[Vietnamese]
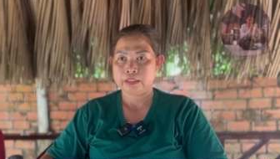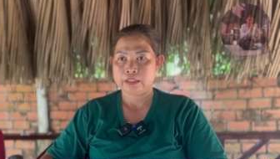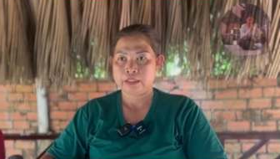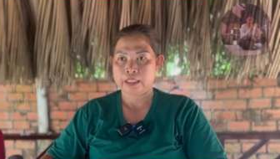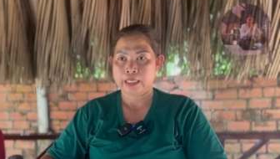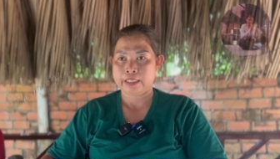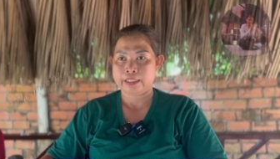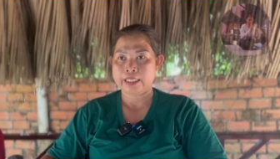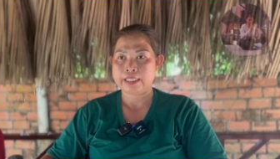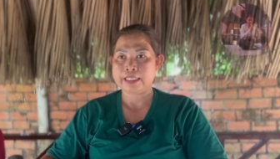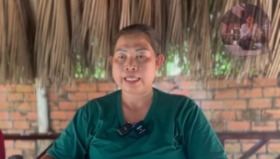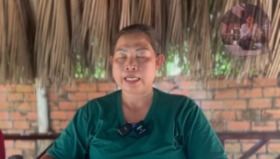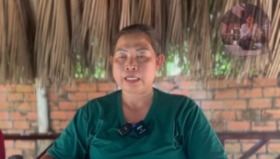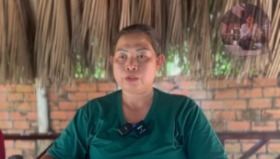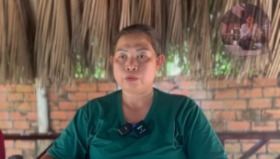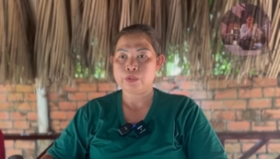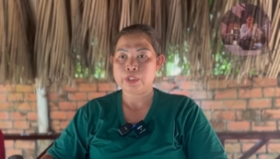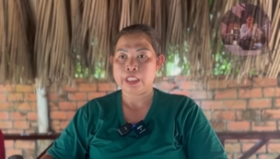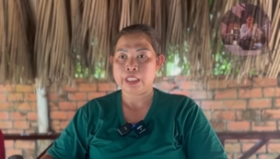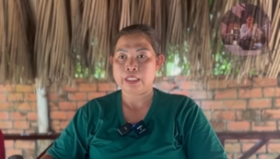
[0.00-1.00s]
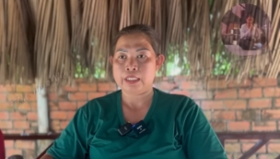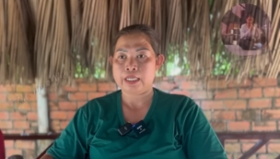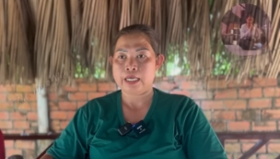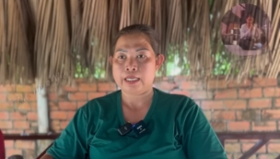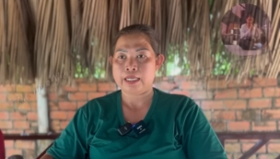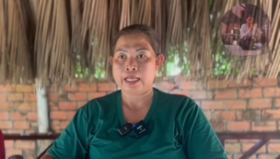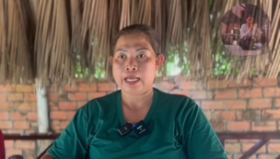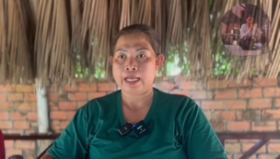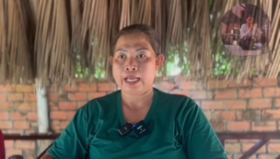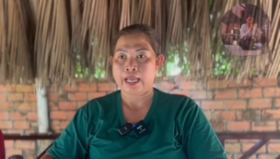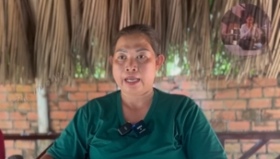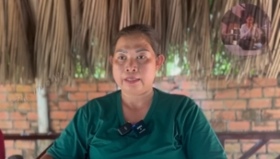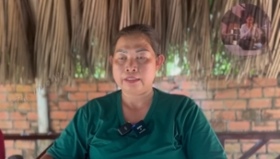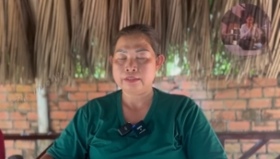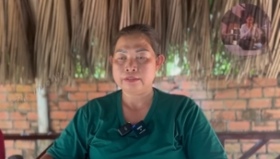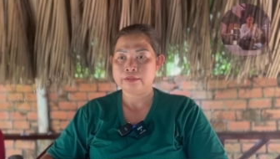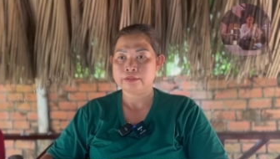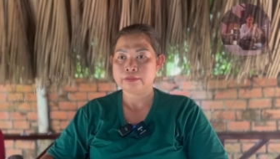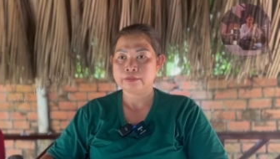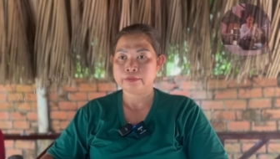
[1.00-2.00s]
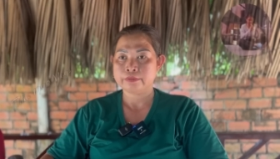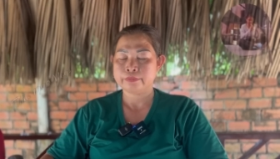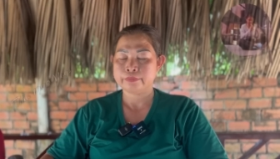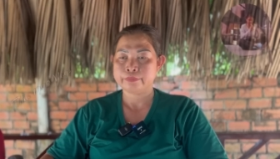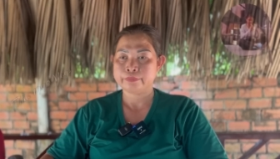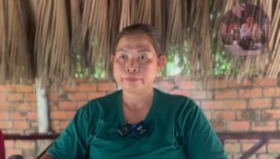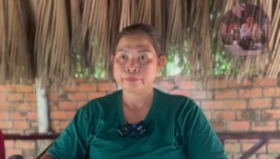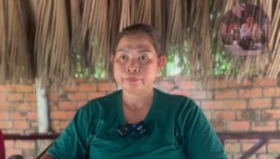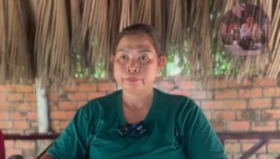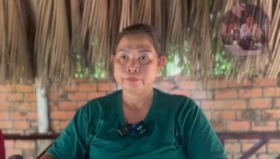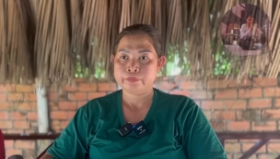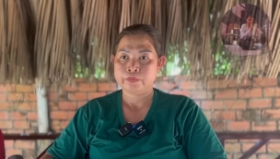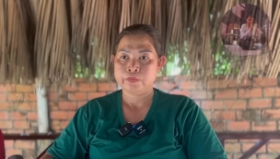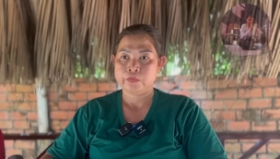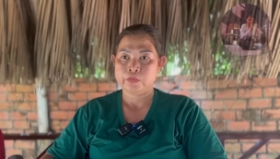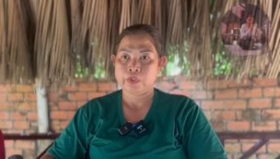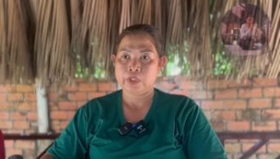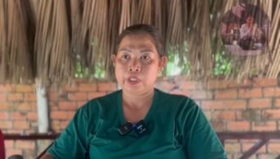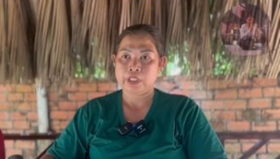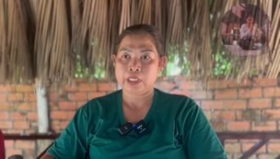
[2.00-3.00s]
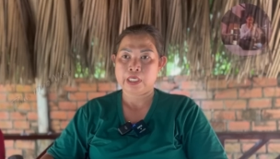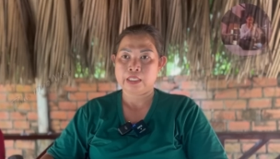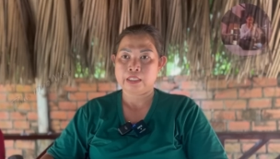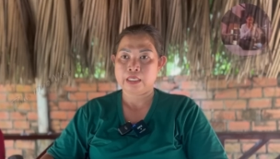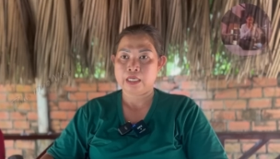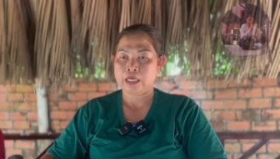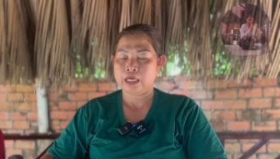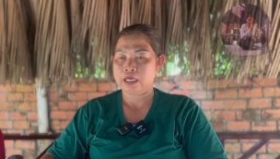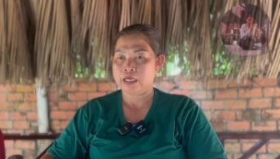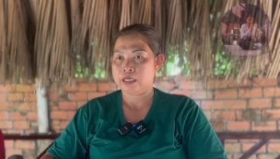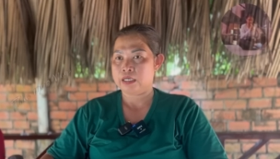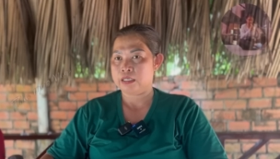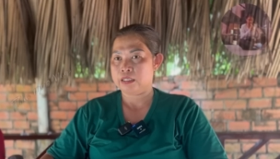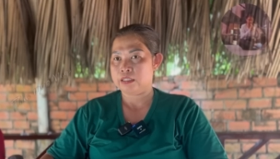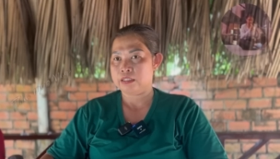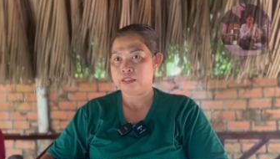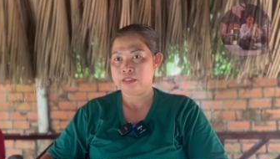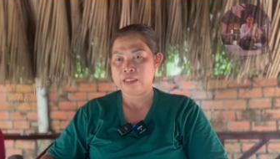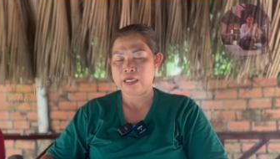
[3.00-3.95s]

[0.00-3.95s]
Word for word: là cái căn của chị là đang ẩn cho nên ờ,